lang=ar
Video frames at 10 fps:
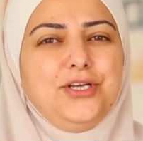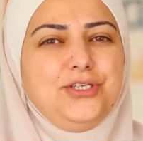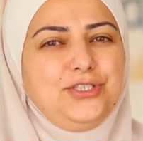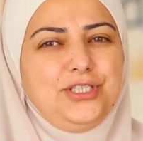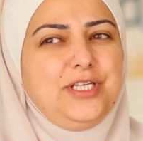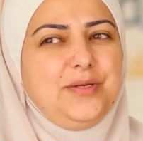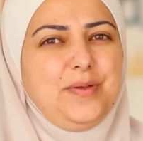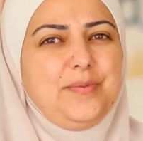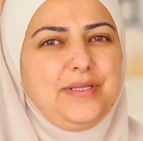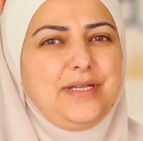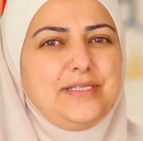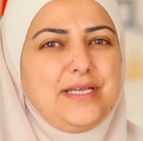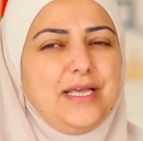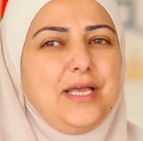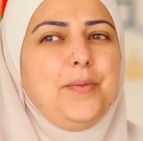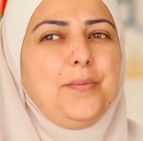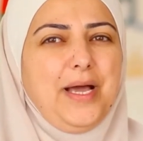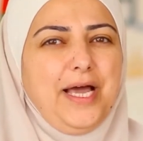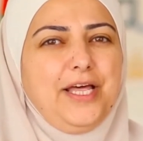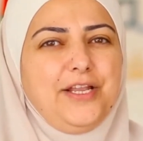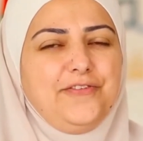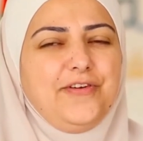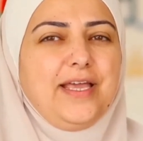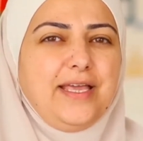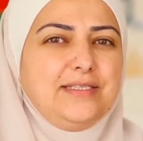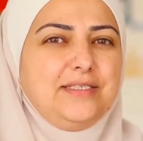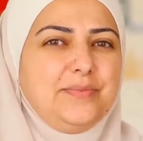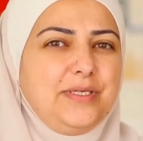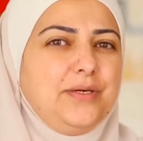جديدة بالمدرسة معارف أكاديمية